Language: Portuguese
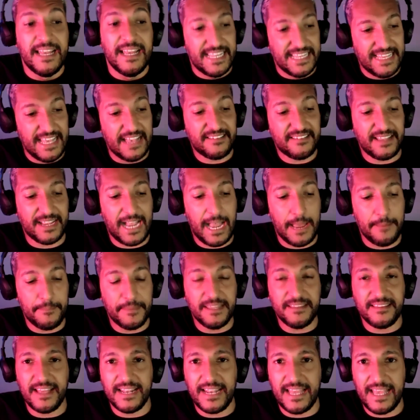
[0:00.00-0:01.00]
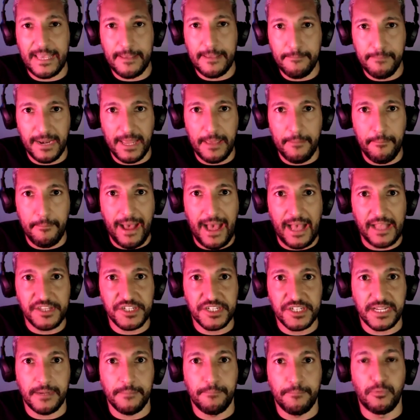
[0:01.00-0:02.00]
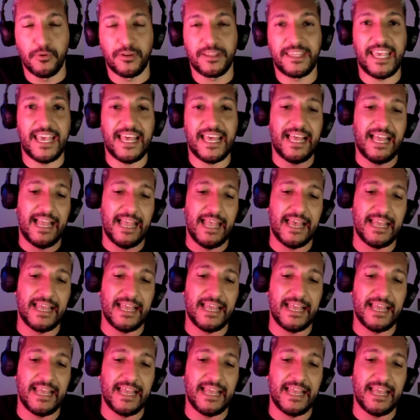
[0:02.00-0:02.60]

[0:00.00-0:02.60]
E essa camisa ela é emblemática porque ela,